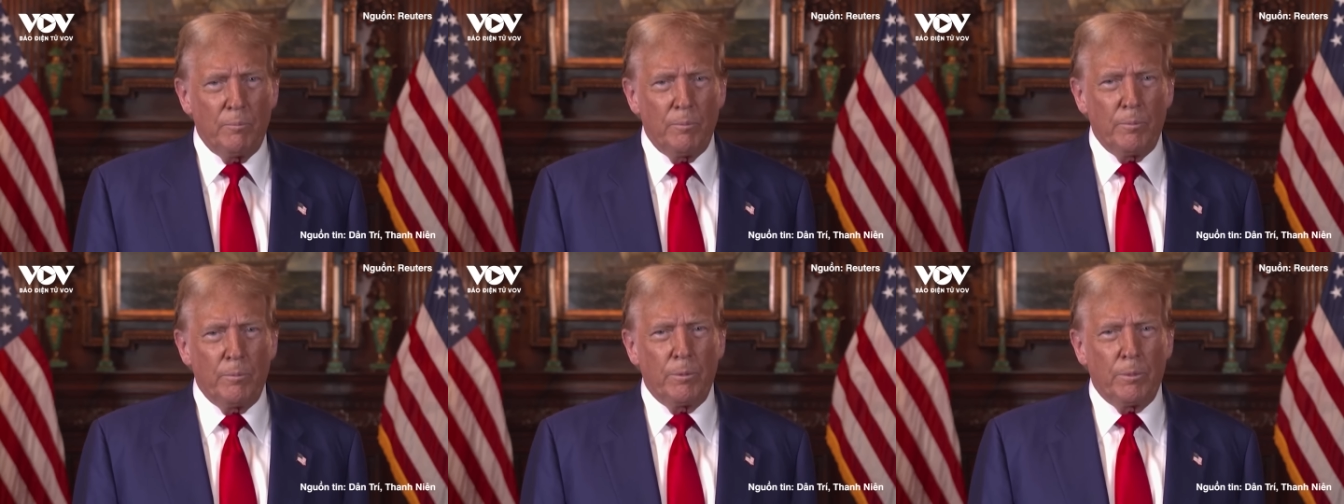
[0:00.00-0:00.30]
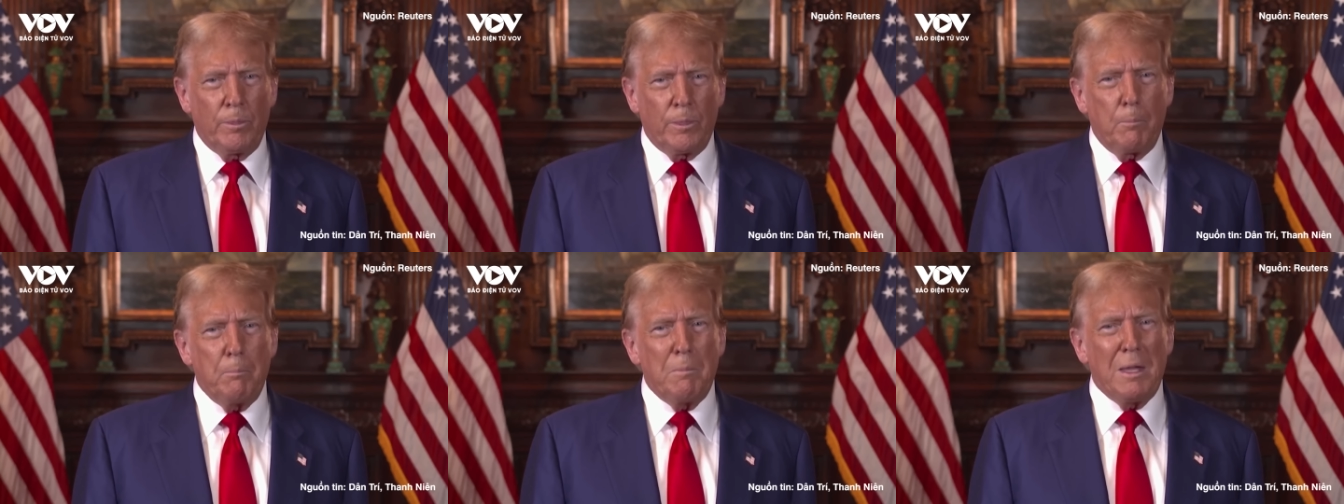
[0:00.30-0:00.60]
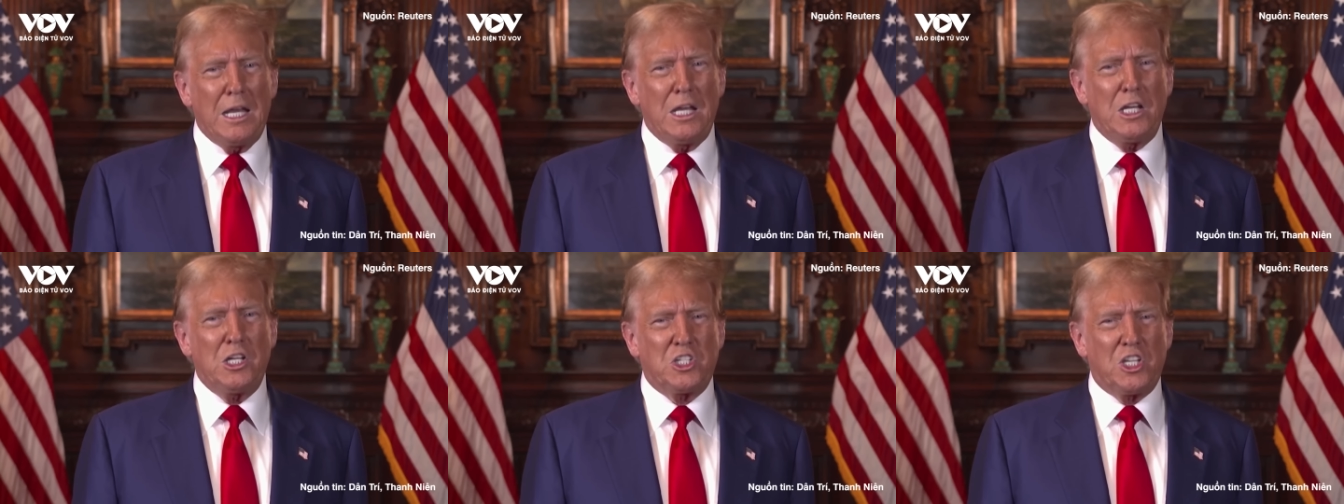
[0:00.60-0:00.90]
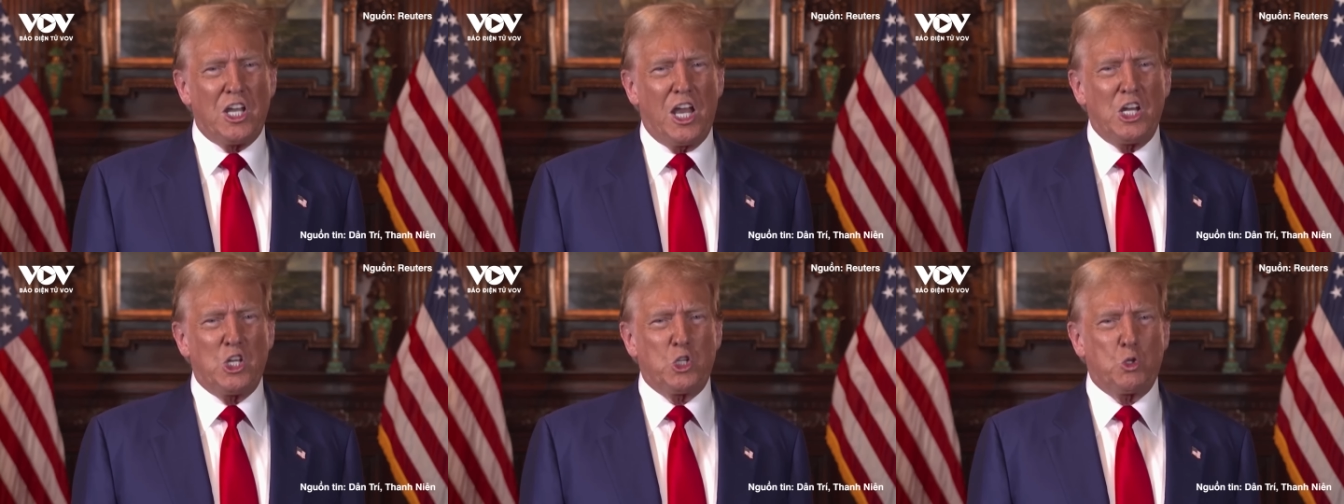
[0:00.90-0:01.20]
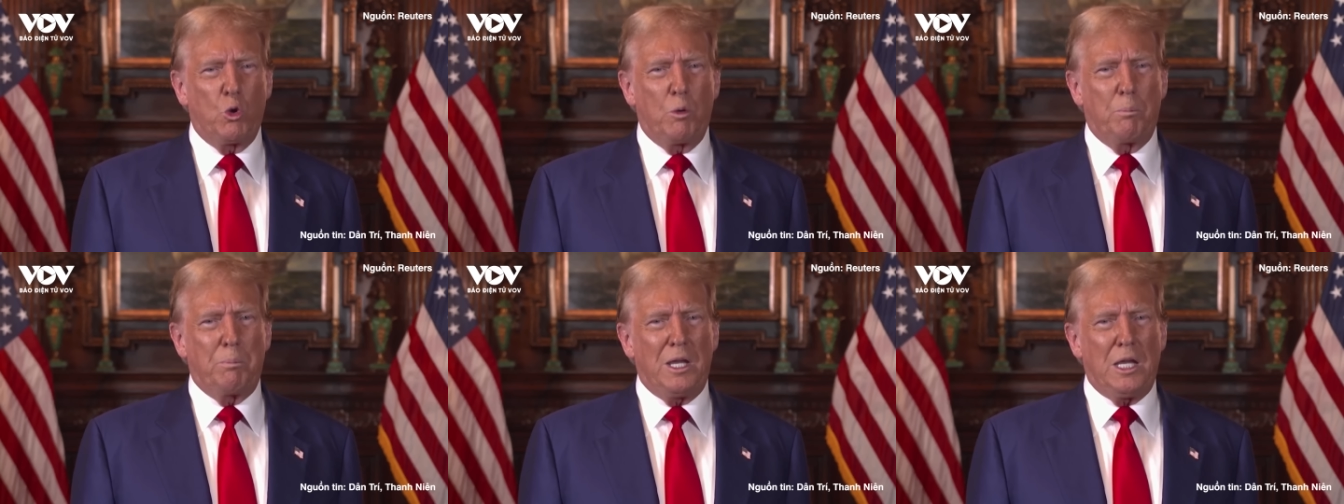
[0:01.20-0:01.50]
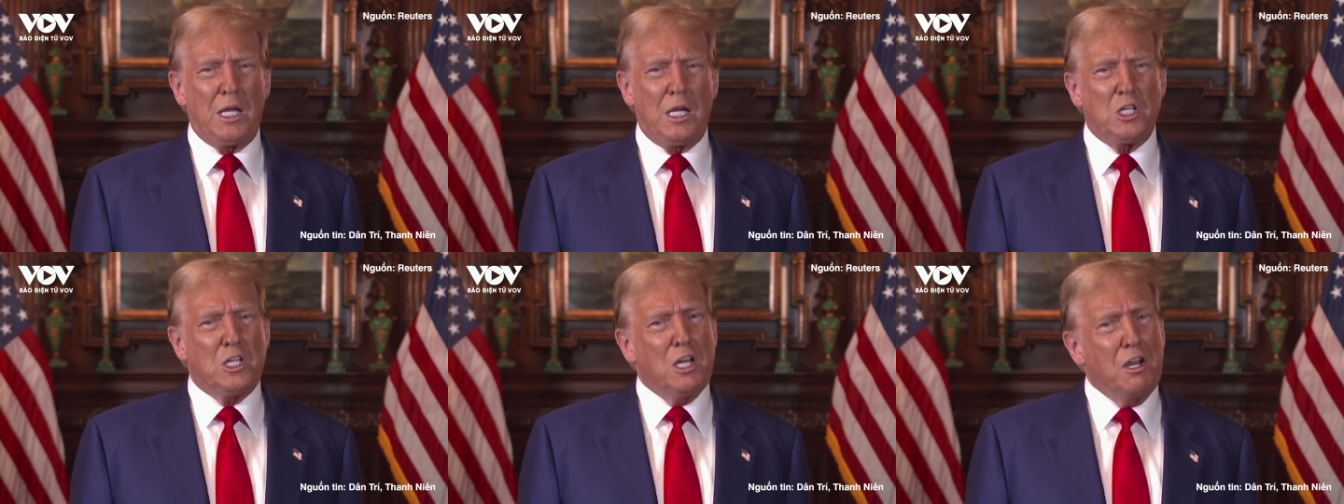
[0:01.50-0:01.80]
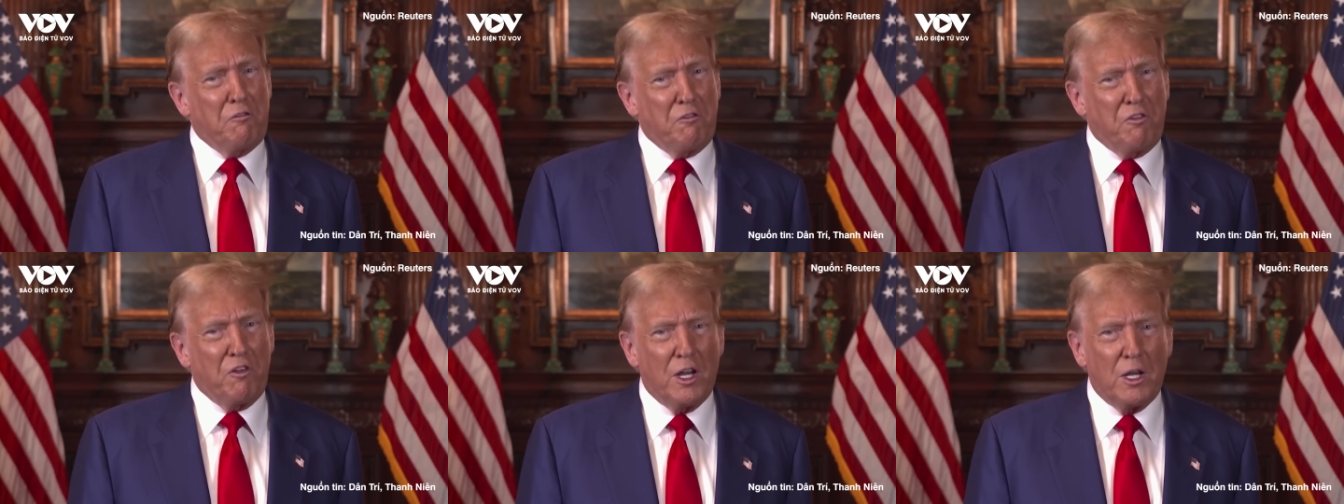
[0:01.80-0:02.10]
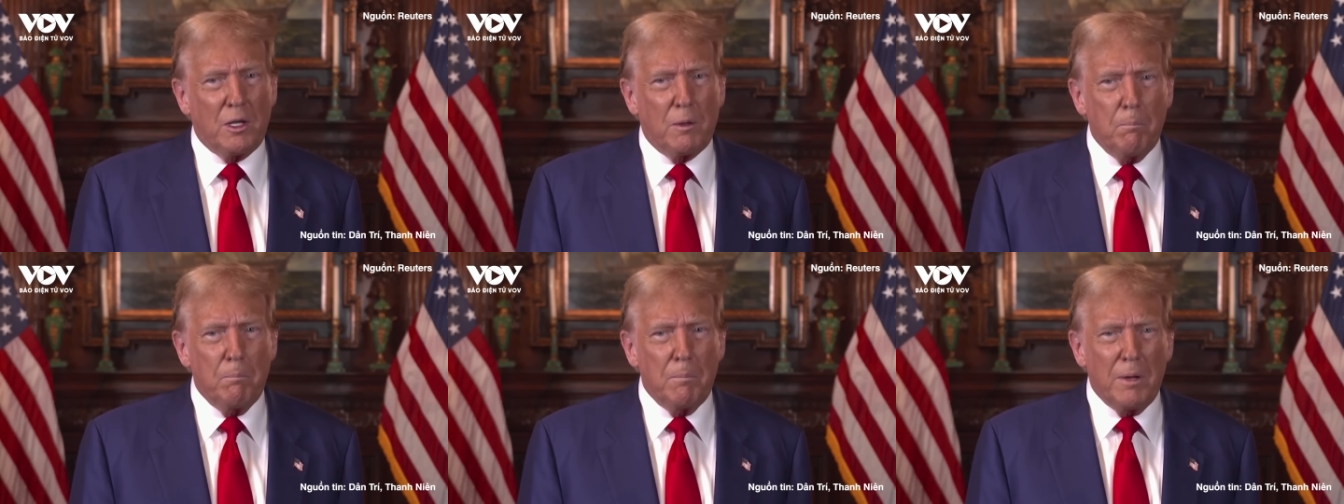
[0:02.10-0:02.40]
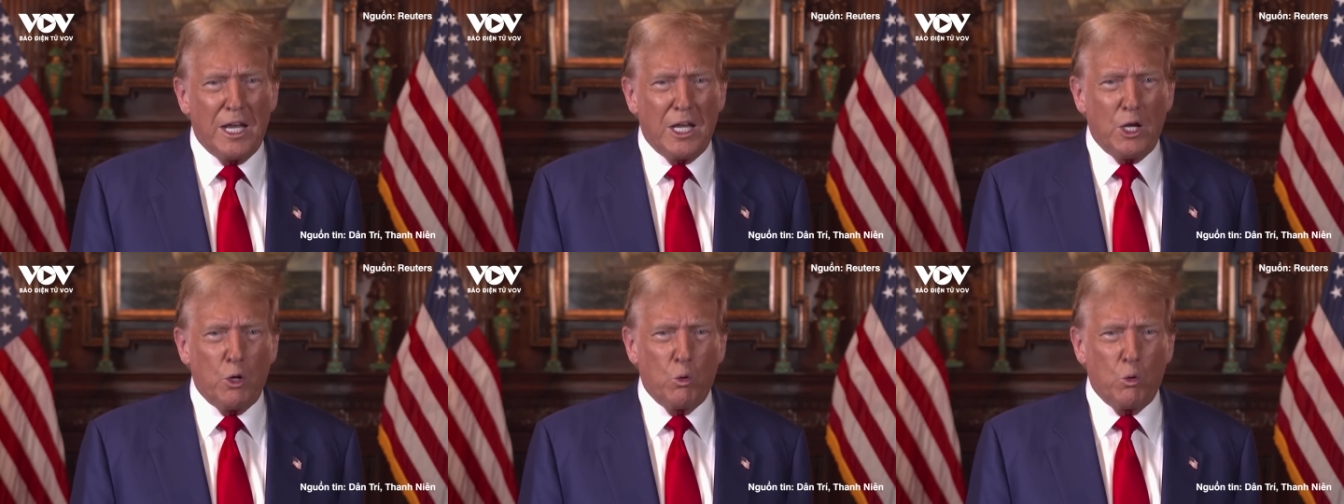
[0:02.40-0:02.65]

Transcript: và lực lượng vệ binh quốc gia kiểm soát biên giới.